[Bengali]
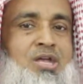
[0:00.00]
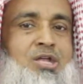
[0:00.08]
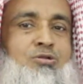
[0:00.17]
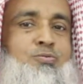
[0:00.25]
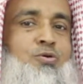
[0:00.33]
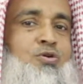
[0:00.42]

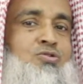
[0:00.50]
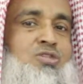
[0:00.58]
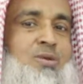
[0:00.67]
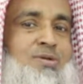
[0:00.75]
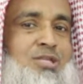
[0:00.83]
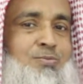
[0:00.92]
কিন্তু ফরজ
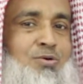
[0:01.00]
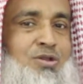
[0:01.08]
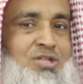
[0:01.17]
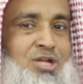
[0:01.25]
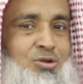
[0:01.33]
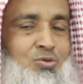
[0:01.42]
নামাজের পরে
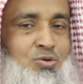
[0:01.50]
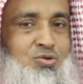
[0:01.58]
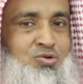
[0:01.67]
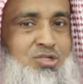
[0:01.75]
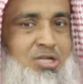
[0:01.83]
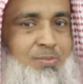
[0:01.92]
যেহেতু
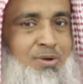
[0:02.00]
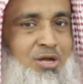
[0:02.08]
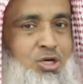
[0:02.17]
রসুস্তাম